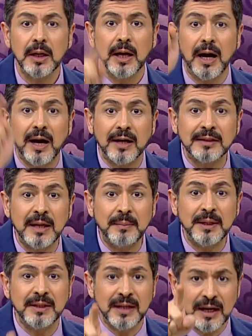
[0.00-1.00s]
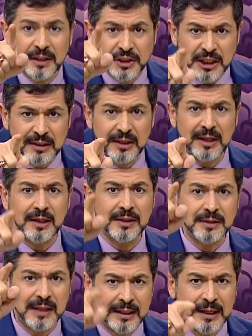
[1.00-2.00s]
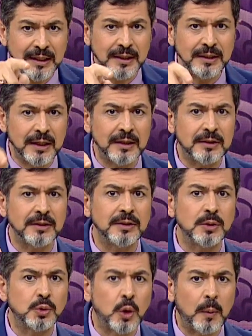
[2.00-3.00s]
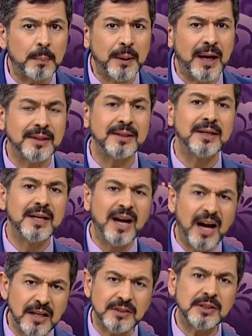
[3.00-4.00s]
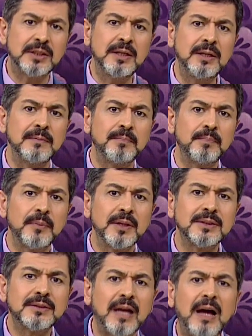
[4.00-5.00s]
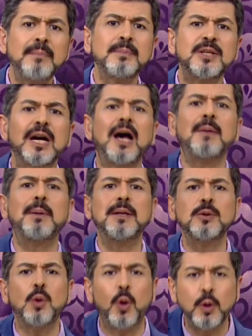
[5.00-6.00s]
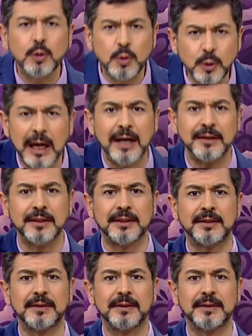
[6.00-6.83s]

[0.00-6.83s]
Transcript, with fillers: Adem'in yani ceddinin, dedenin yaratıldığı toprağın aslı tam Kabe'nin olduğu yerdir.